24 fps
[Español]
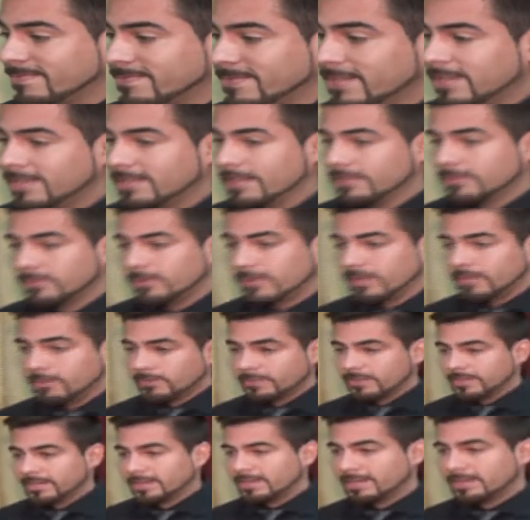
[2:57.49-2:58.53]
Esas son las 12
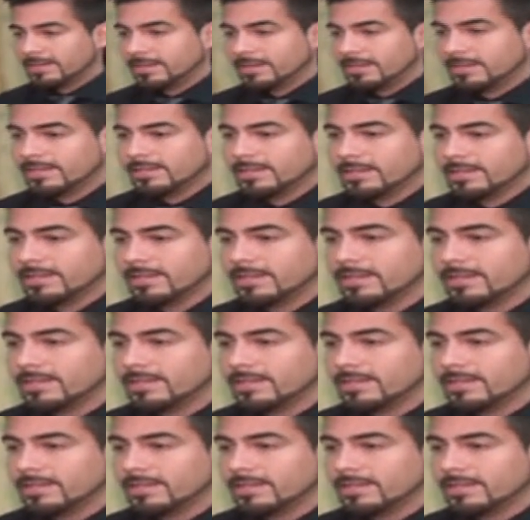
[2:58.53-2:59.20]
carreras que,